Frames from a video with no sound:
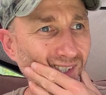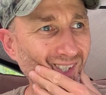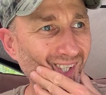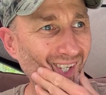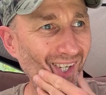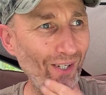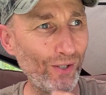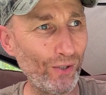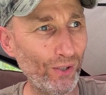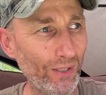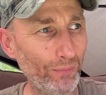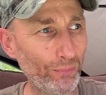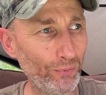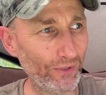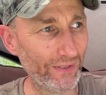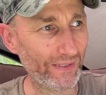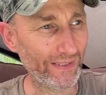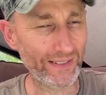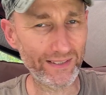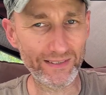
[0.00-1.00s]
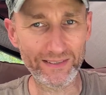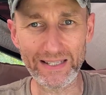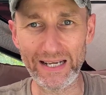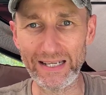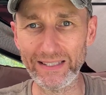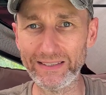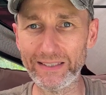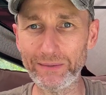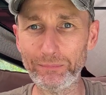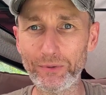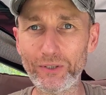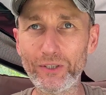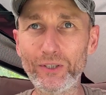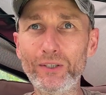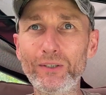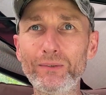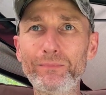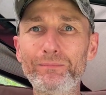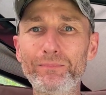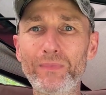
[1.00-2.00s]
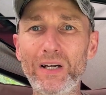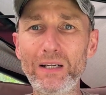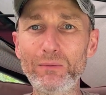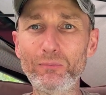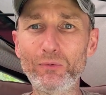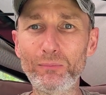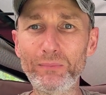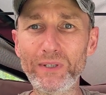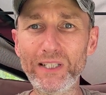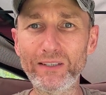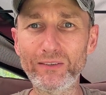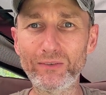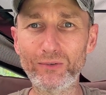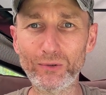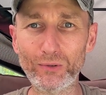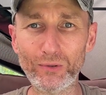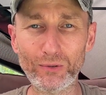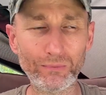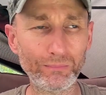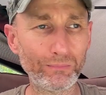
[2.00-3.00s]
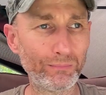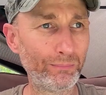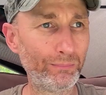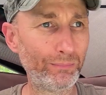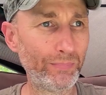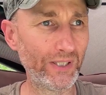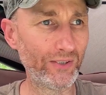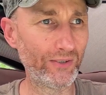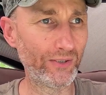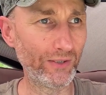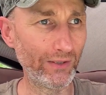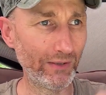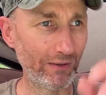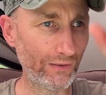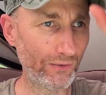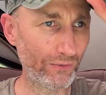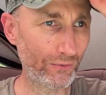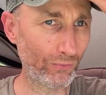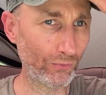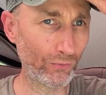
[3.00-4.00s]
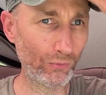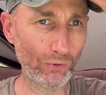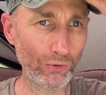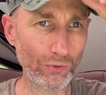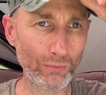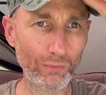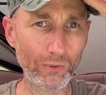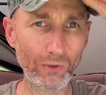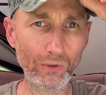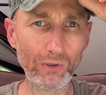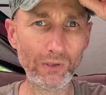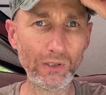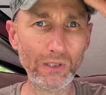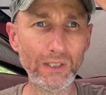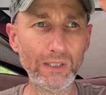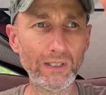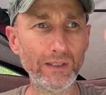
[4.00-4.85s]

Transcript: è ancora più interessante però al momento pesci di disturbo